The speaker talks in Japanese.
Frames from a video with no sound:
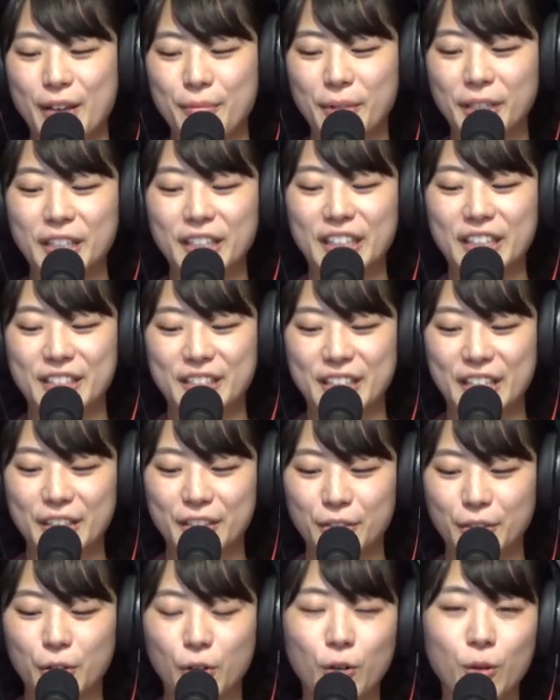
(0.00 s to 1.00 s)
またですね
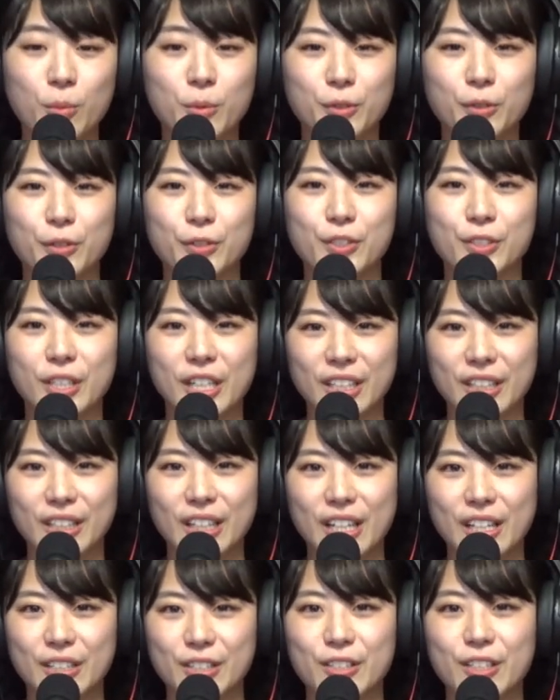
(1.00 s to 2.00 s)
そのオーブンを使っ
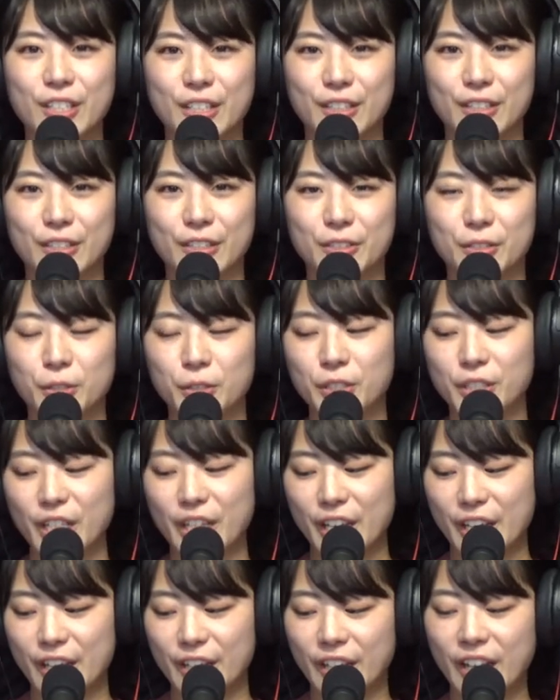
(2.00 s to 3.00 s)
たスイーツそし
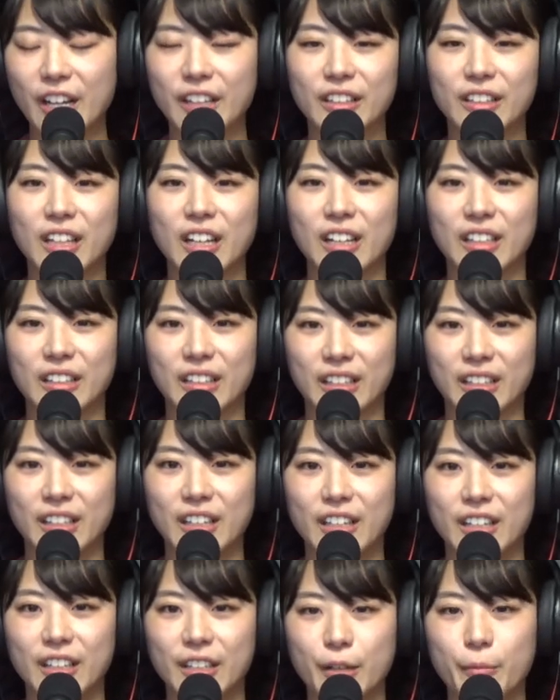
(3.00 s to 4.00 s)
て簡単に
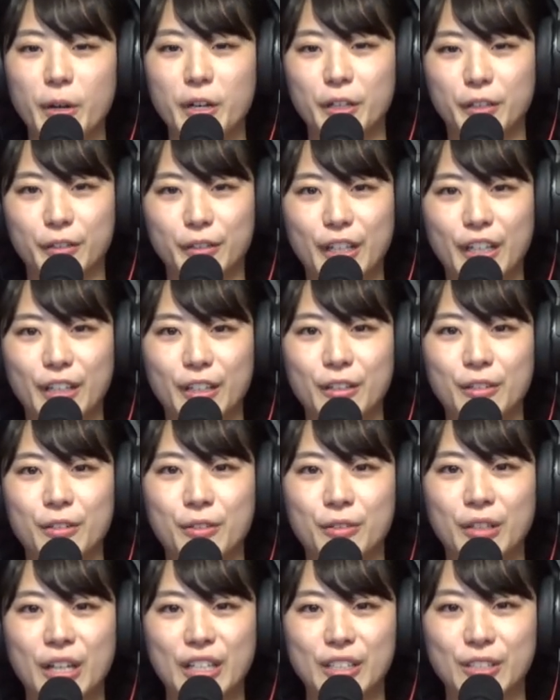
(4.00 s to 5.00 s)
手早くできる
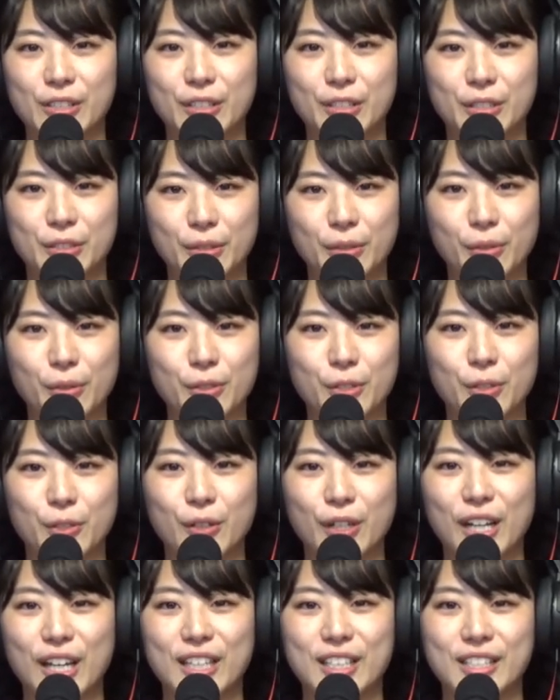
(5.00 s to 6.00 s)
ようなスイーツをご
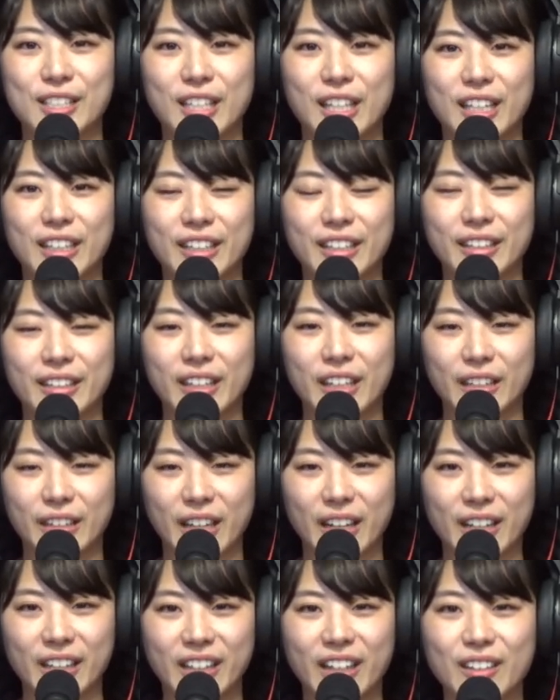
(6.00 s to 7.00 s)
紹介していけ
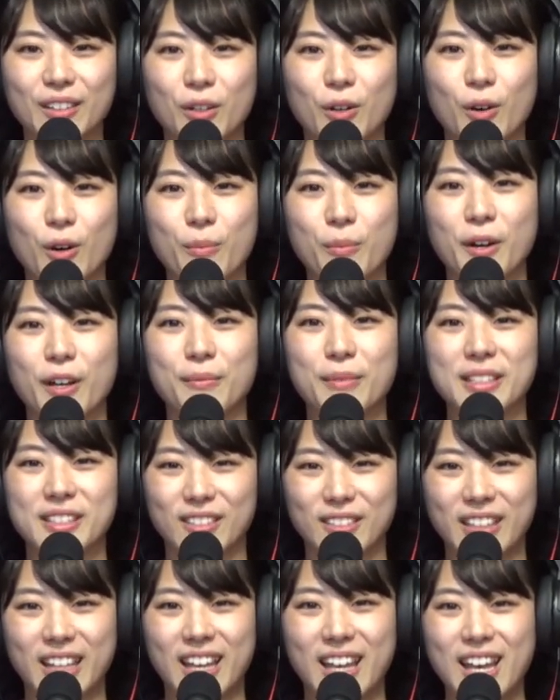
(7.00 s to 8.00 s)
たらなと思いま
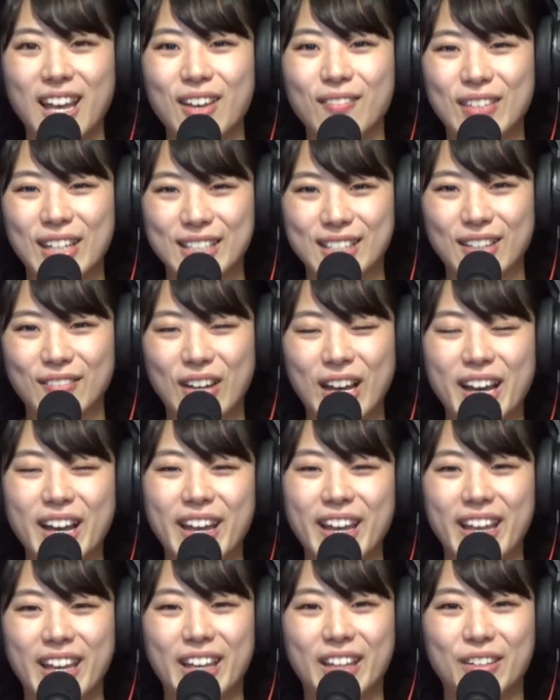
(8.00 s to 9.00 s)
すので皆様、
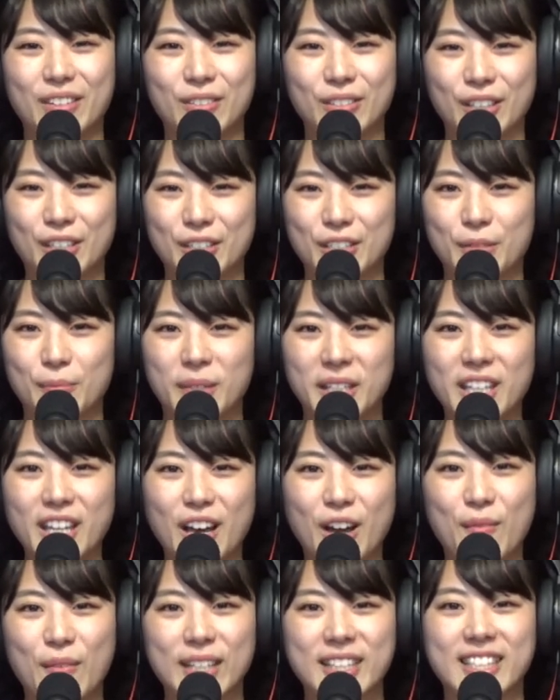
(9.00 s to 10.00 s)
えお楽しみに
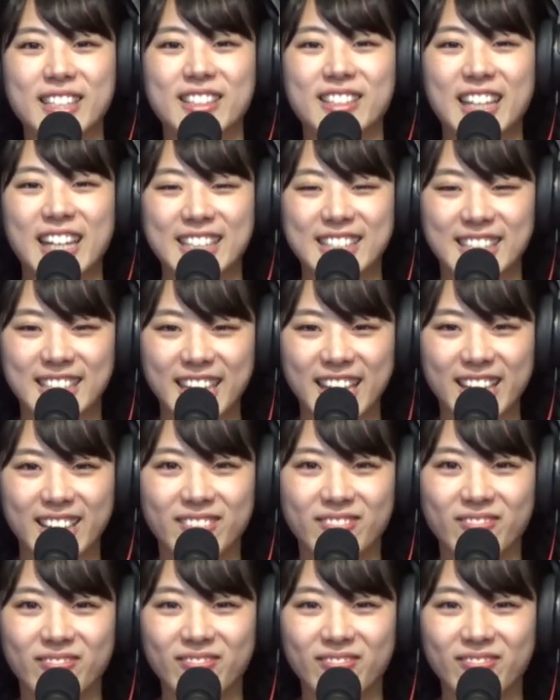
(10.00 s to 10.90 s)
お待ちください。